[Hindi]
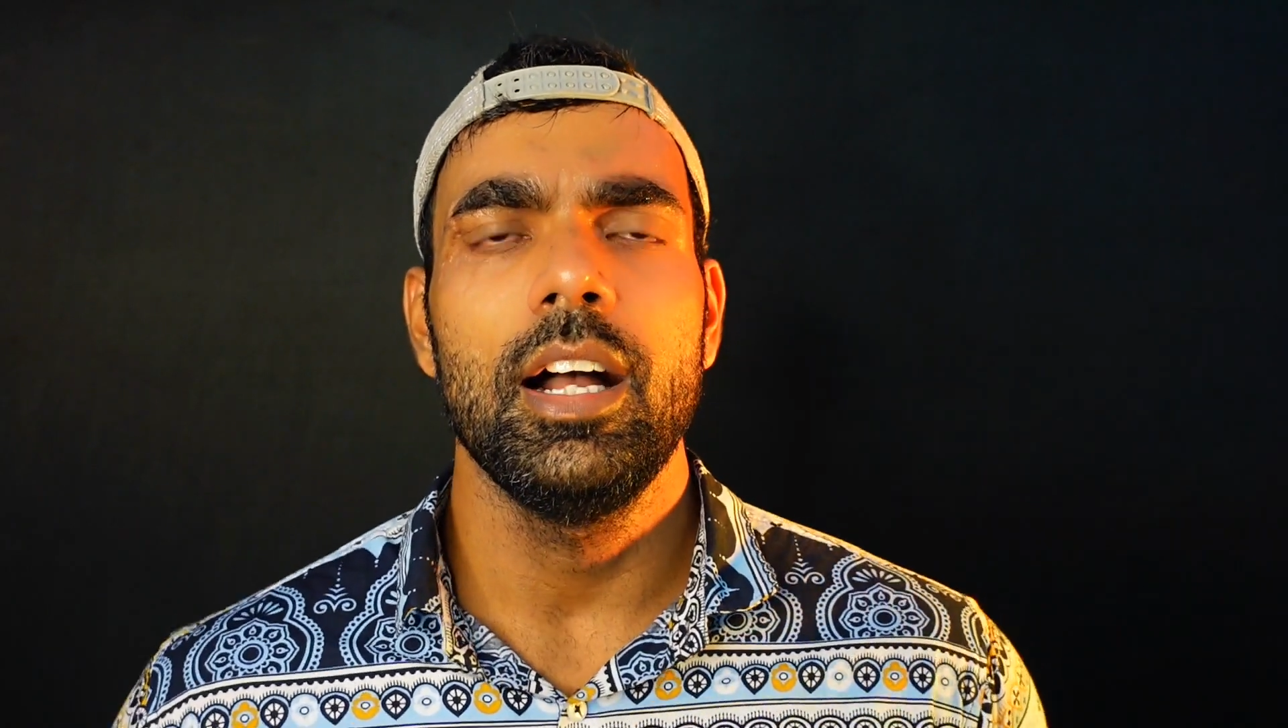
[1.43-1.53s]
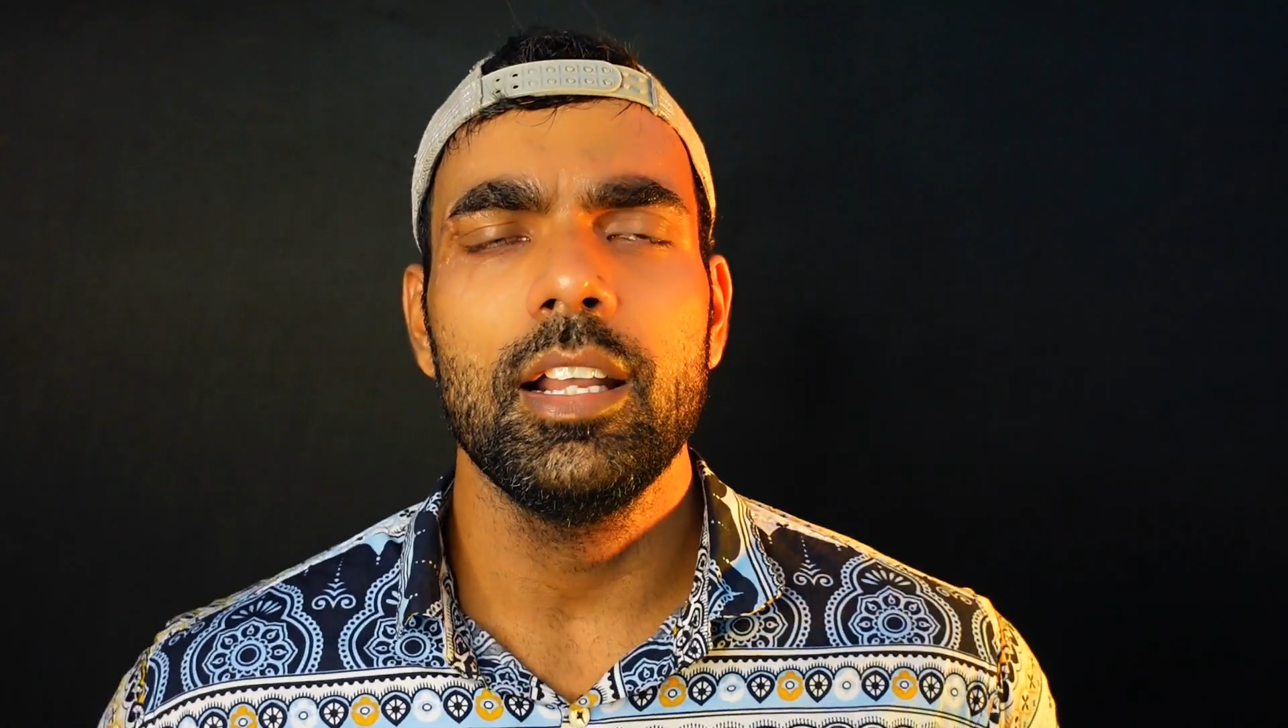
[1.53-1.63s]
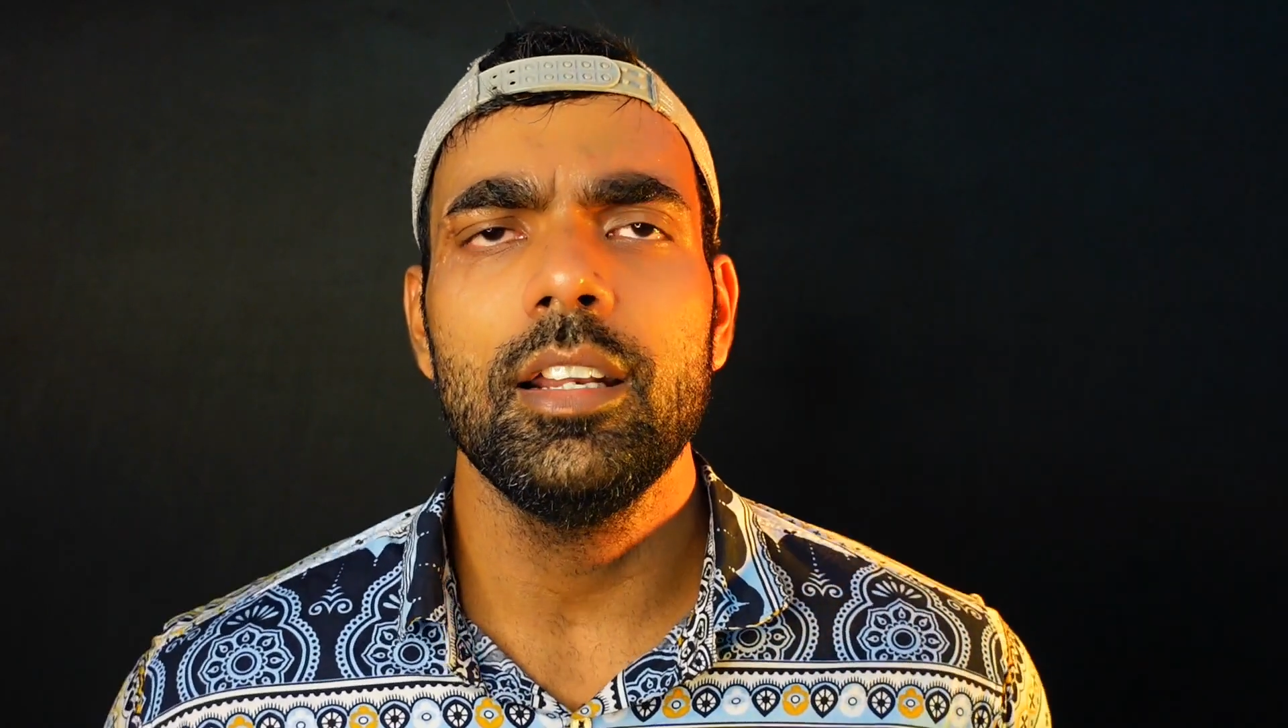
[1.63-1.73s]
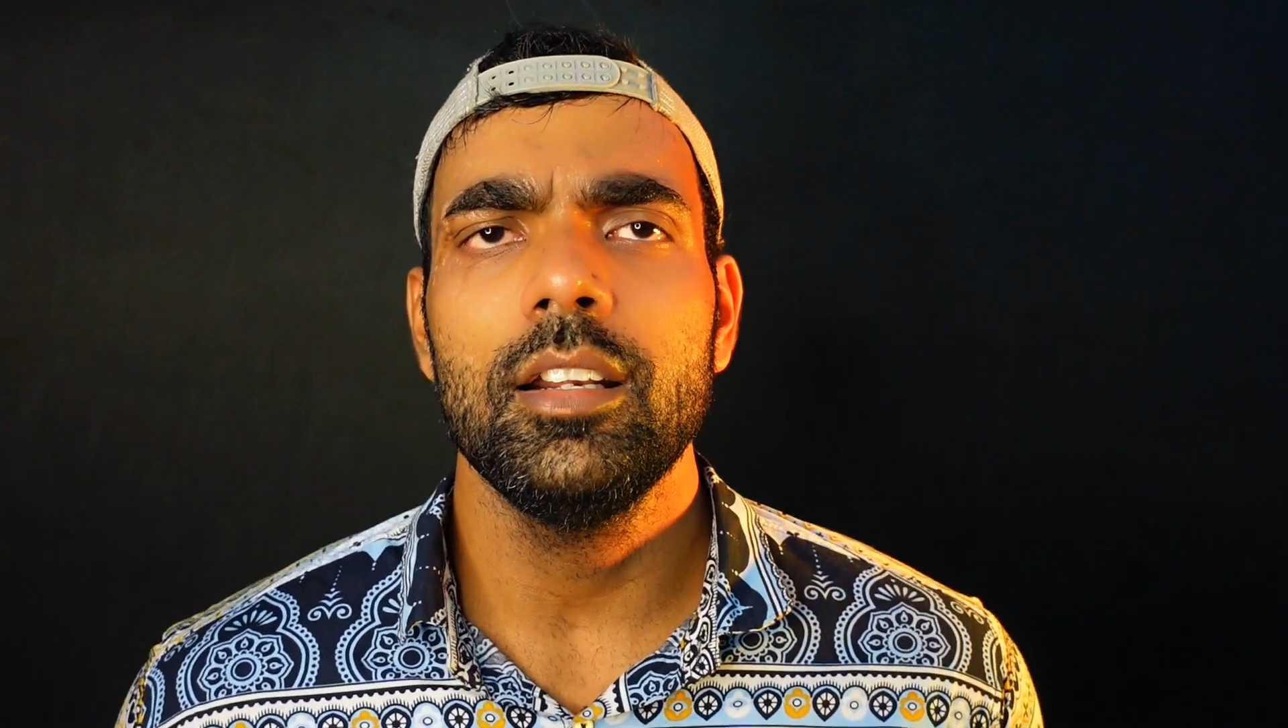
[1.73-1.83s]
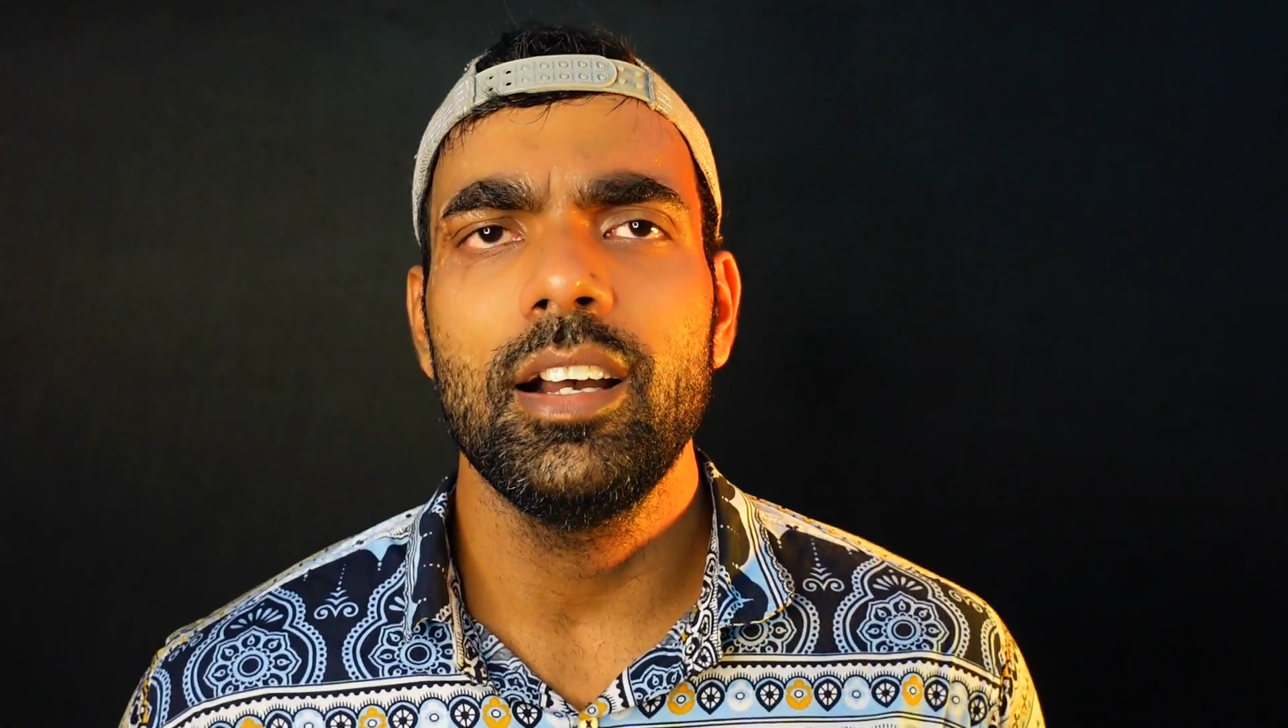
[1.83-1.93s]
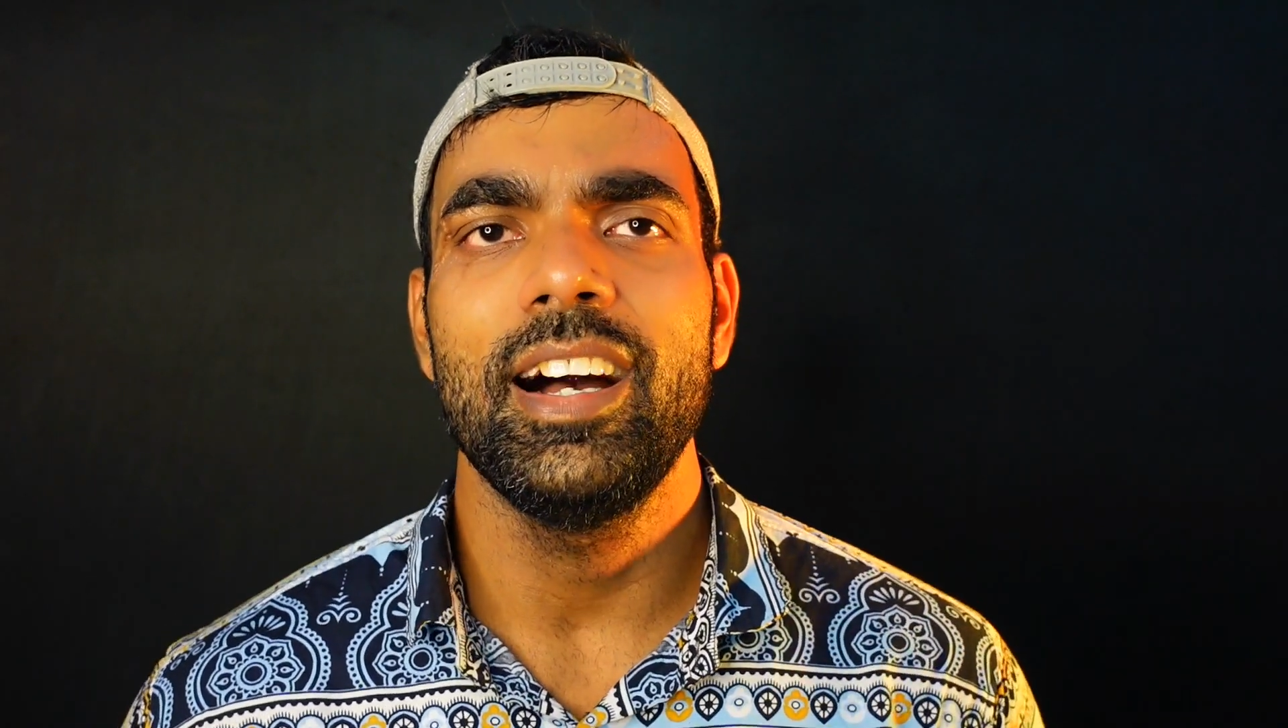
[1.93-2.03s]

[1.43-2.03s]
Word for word: अगर